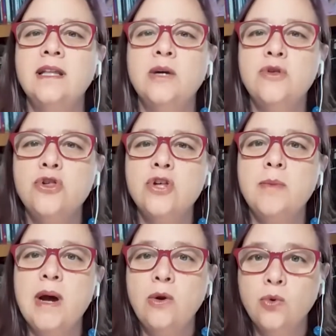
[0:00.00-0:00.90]
Então a gente
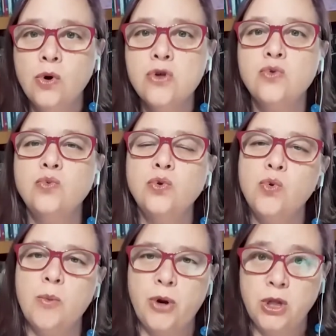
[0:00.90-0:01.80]
trabalhou junto com
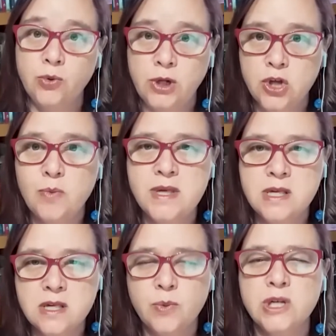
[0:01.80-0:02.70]
a Proreitoria de
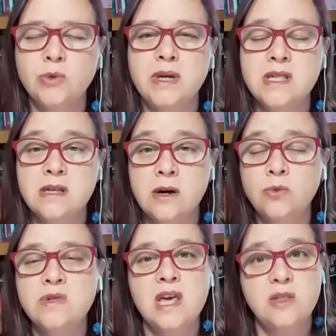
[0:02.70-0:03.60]
Pesquisa e Pós-Graduação,
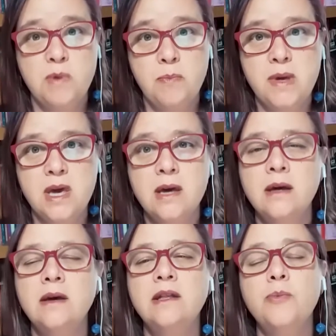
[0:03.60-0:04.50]
no CSPP,
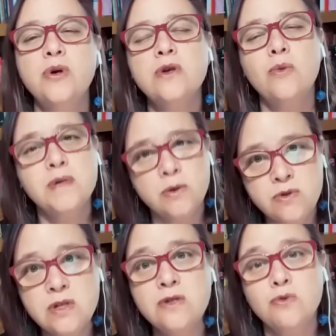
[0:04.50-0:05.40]
depois na Comissão de
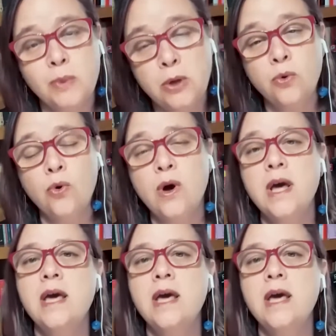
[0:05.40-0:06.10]
Ensino Superior,